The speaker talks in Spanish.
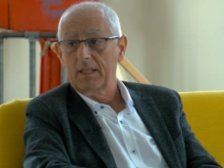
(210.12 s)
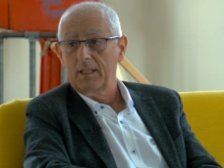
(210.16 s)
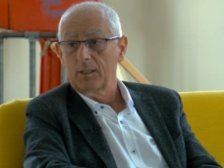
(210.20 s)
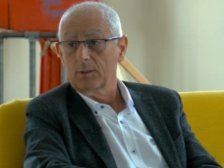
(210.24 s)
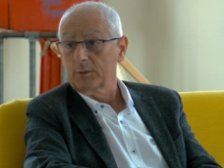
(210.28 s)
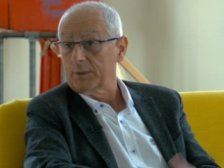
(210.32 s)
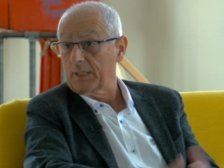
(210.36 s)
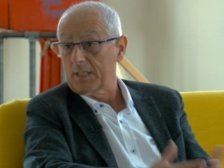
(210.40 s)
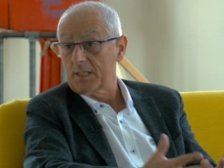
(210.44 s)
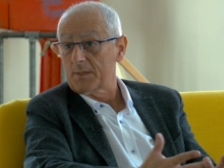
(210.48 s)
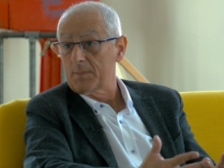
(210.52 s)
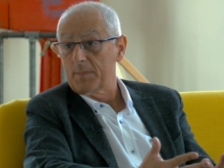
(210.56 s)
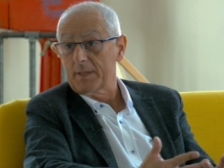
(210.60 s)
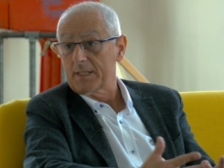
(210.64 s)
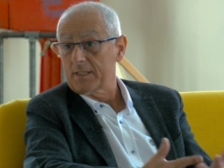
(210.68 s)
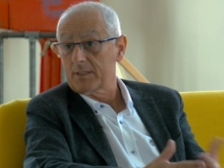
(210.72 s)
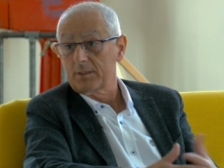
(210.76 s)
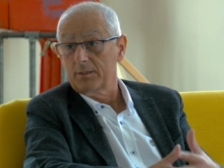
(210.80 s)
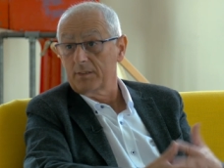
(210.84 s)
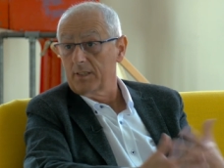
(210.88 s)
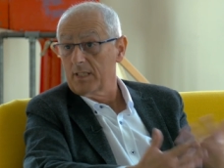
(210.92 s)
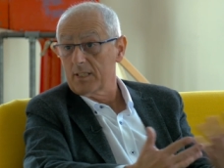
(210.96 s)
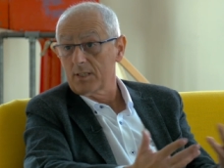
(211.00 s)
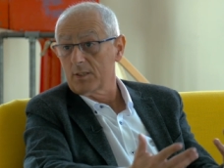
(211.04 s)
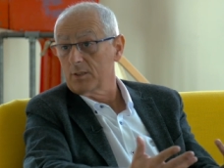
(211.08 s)
que otras
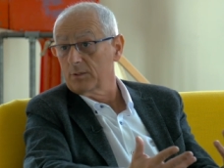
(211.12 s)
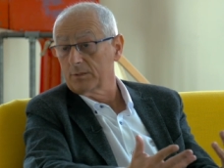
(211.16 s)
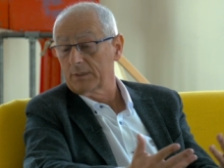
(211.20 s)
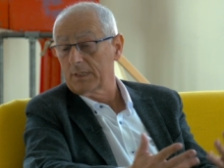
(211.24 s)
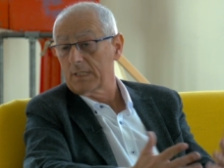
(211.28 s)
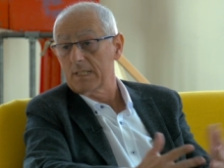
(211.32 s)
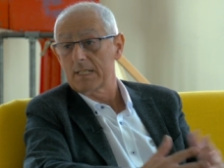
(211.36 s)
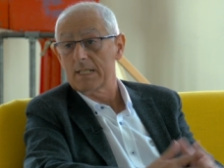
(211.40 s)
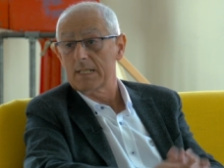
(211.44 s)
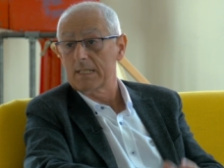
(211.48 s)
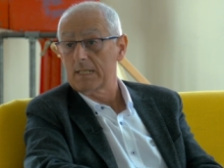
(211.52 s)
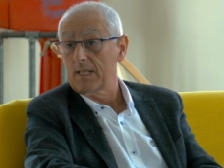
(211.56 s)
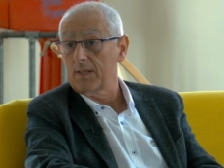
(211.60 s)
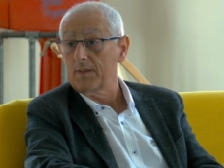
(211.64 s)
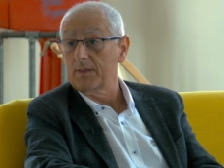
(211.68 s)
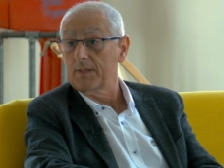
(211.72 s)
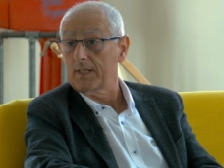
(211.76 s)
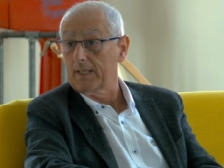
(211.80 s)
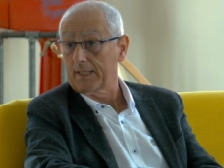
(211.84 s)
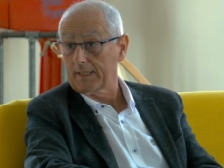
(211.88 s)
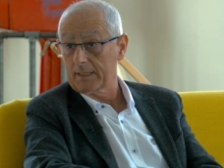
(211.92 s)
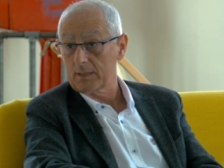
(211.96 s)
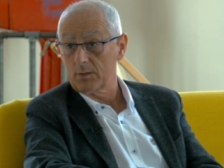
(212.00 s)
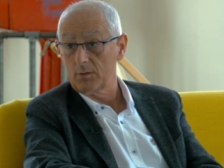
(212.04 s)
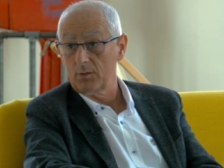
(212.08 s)
personas o otras
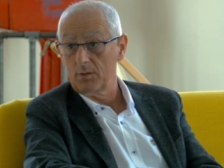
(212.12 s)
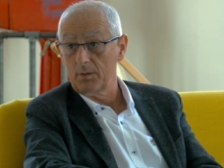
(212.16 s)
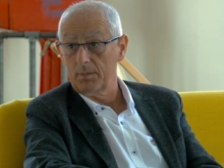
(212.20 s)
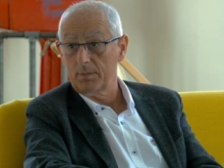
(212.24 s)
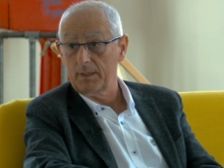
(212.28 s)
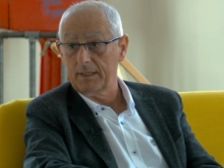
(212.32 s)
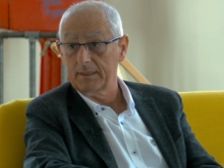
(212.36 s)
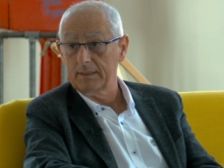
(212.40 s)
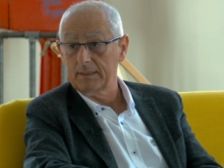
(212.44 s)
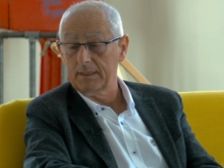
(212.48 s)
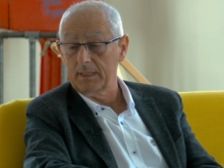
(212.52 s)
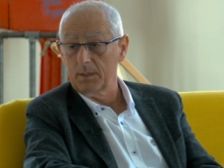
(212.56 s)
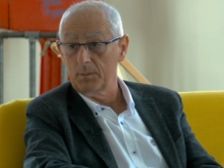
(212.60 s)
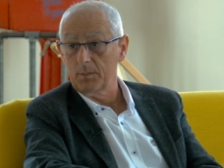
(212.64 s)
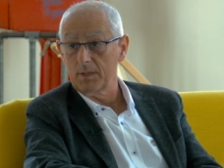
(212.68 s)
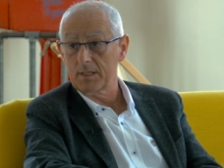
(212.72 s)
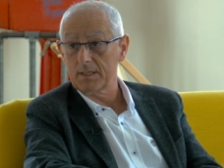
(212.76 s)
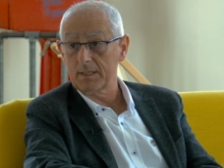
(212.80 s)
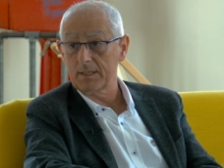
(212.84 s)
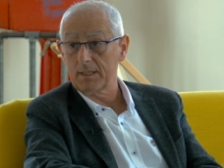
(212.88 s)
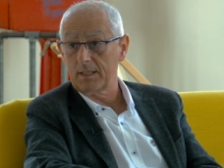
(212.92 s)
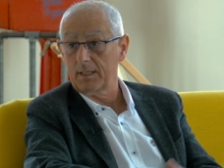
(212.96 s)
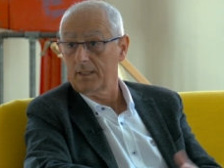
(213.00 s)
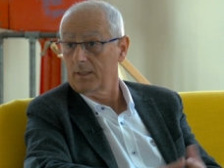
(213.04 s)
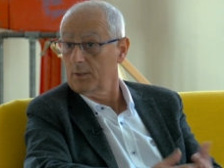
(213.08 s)
instancias resuelvan
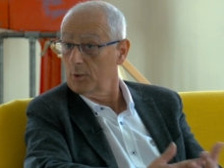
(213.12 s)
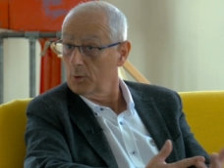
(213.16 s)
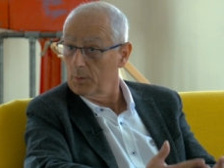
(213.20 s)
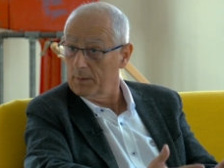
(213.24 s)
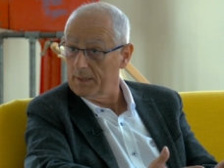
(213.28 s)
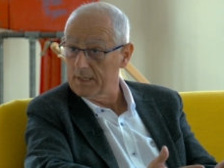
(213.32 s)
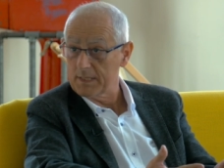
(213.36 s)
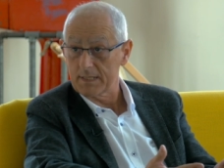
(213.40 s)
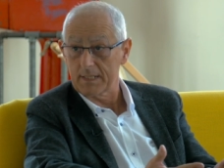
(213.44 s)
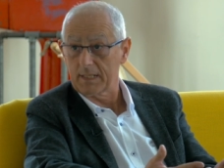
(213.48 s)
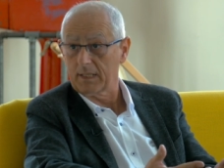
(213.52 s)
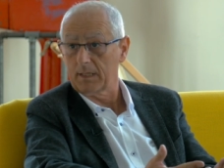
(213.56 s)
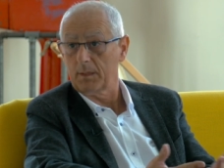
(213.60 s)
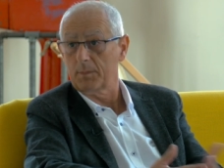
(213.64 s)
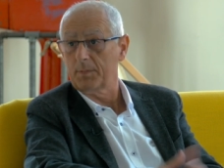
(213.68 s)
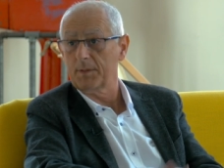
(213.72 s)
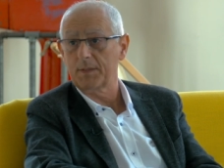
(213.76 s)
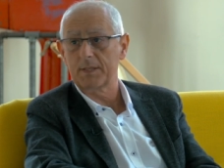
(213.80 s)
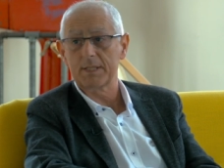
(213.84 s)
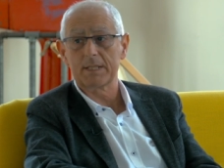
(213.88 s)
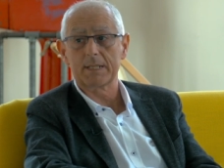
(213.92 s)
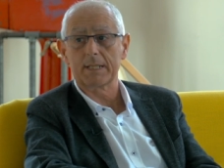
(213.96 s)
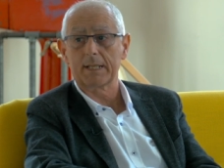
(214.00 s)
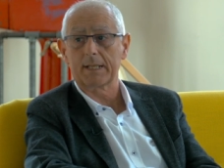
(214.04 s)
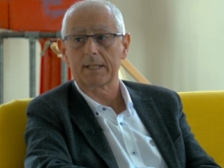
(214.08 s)
temas que no van a ser
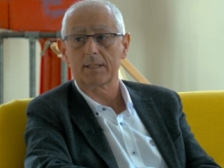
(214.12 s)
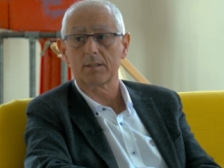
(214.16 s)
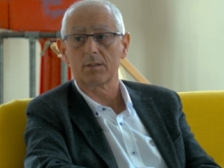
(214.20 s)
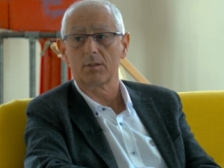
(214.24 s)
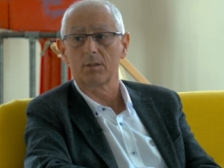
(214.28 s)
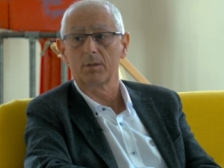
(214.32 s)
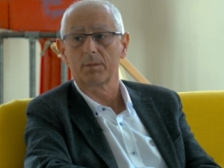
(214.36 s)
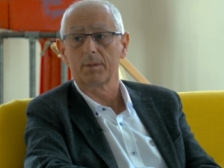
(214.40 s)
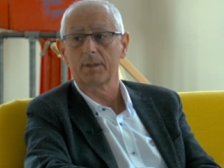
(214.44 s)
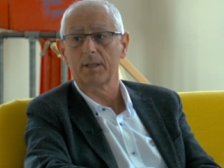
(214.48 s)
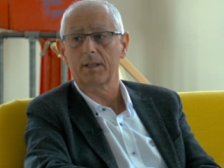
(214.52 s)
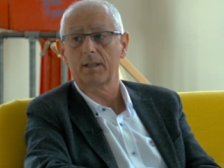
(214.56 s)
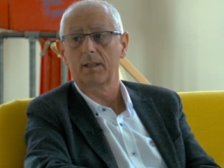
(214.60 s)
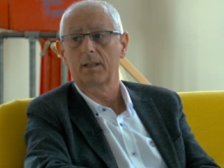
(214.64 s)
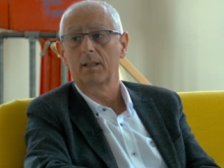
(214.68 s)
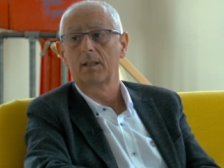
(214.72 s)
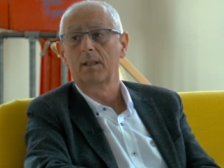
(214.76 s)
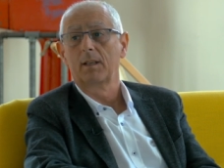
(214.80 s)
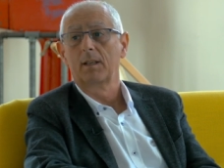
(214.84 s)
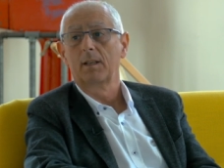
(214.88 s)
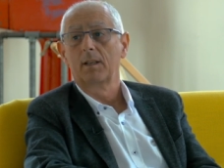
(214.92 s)
capaces de resolver,